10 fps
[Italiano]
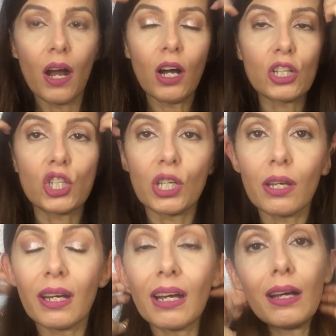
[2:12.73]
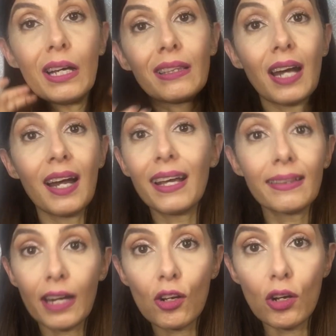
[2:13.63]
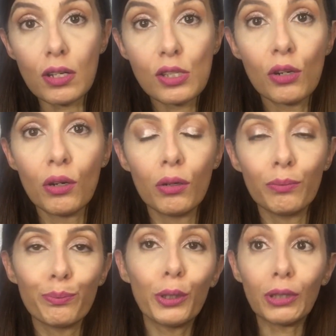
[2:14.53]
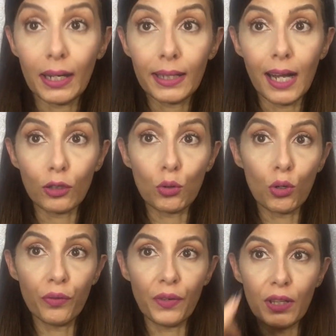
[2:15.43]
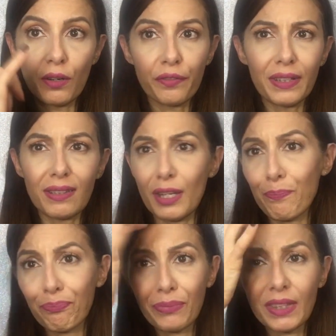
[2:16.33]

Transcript: Oggi, eh, tra le altre cose, ho un po' tardato col video, infatti